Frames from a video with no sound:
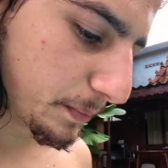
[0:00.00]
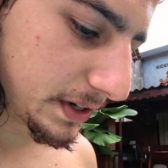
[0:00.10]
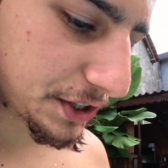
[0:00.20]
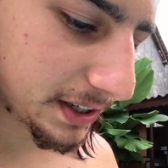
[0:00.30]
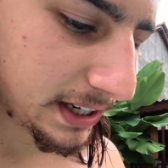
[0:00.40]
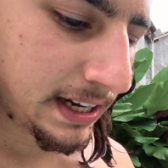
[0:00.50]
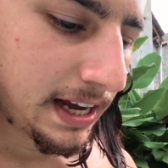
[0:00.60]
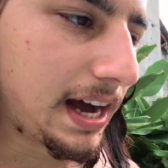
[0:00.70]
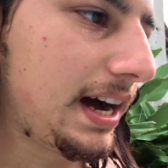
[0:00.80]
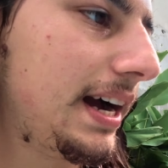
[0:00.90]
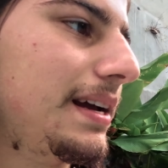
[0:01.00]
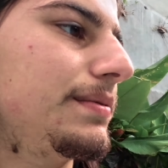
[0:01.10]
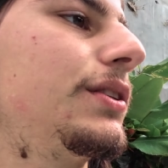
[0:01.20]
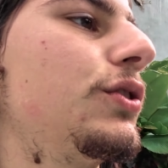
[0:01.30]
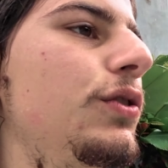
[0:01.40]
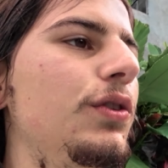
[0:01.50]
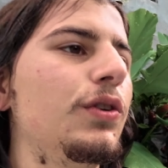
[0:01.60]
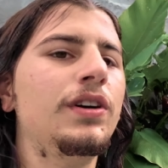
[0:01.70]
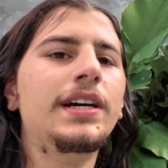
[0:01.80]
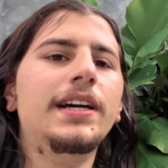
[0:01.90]
al pc ha anche
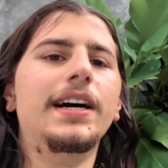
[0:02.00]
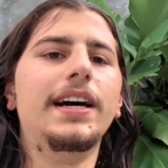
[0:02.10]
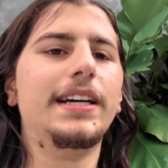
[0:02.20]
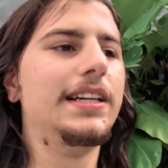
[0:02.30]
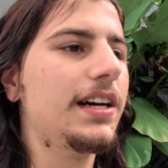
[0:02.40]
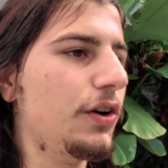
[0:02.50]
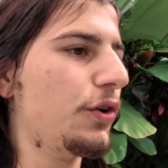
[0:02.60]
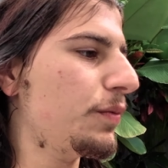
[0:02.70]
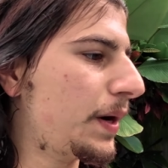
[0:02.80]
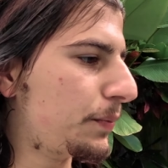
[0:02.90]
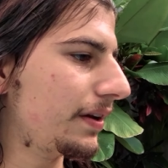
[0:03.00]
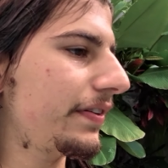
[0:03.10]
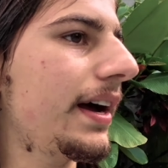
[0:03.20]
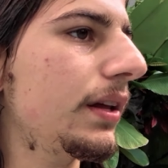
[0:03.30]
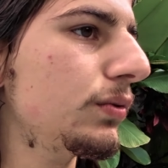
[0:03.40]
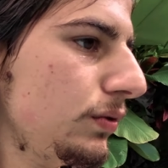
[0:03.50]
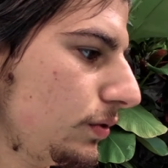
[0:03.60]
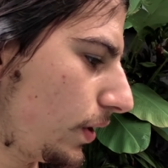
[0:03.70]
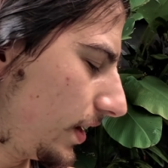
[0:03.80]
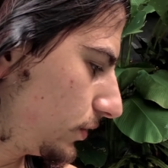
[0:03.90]
messo il cloro per purificare
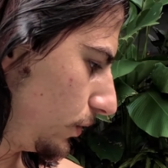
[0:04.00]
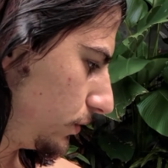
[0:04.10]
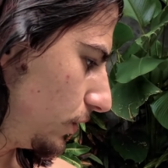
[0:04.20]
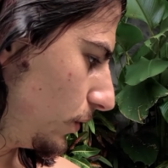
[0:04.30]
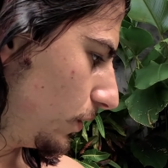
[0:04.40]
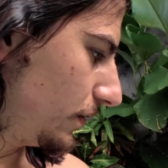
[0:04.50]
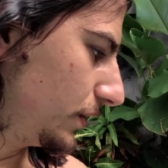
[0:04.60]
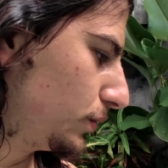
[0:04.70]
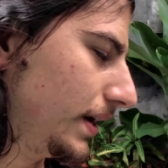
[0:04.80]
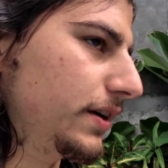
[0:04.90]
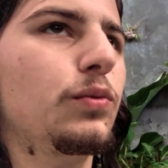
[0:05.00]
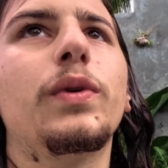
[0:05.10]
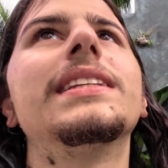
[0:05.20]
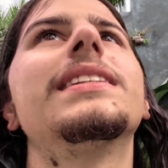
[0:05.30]
tutto e ha tolto eventuali comunque